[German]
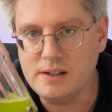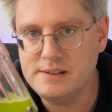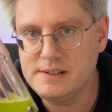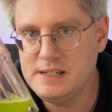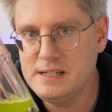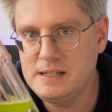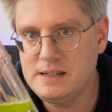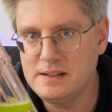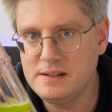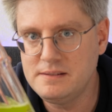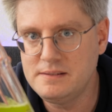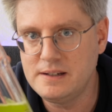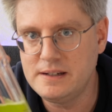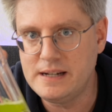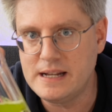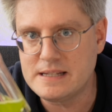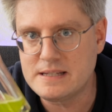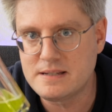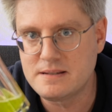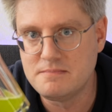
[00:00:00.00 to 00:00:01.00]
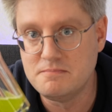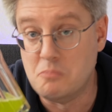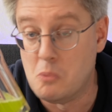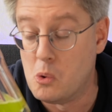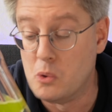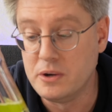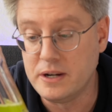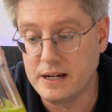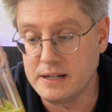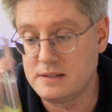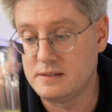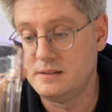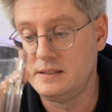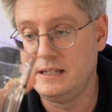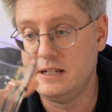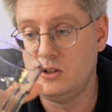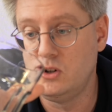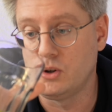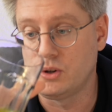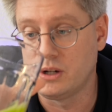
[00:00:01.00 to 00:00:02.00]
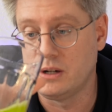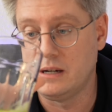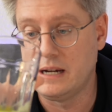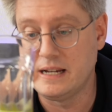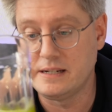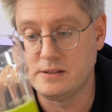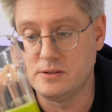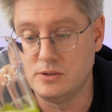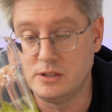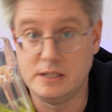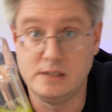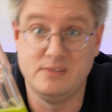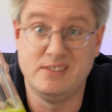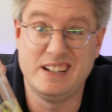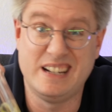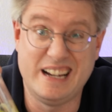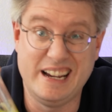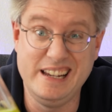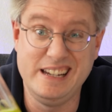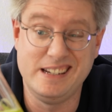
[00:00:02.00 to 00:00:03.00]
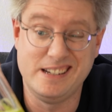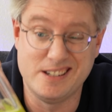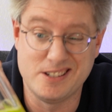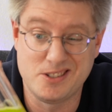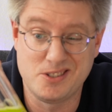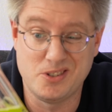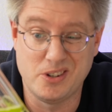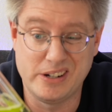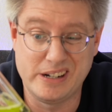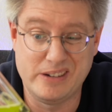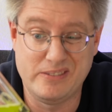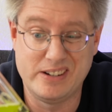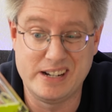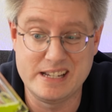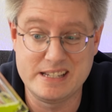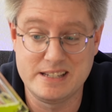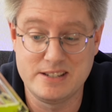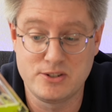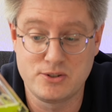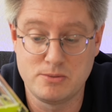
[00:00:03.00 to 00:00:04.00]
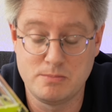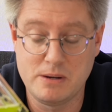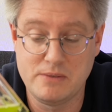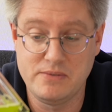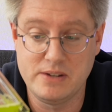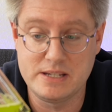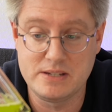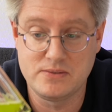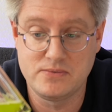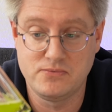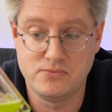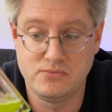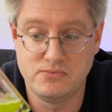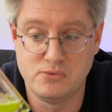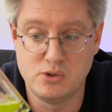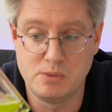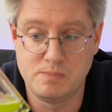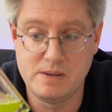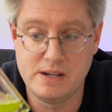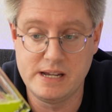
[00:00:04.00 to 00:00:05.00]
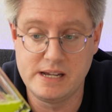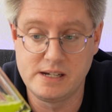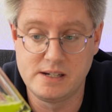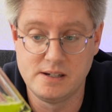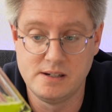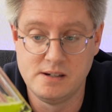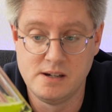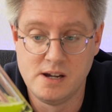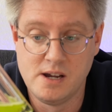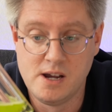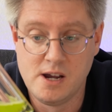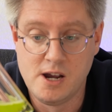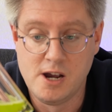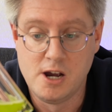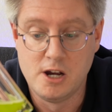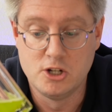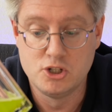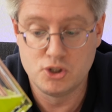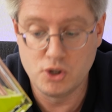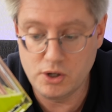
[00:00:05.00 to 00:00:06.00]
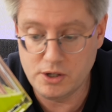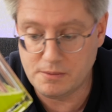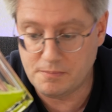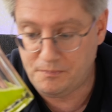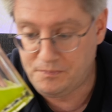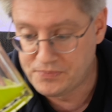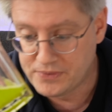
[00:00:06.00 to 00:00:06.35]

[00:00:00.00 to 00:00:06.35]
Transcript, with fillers: die ich in den letzten Monaten hier locker hatte. Und hier war einiges Zeug. Aber das ist schon mal was, wo ich mir denke, schön.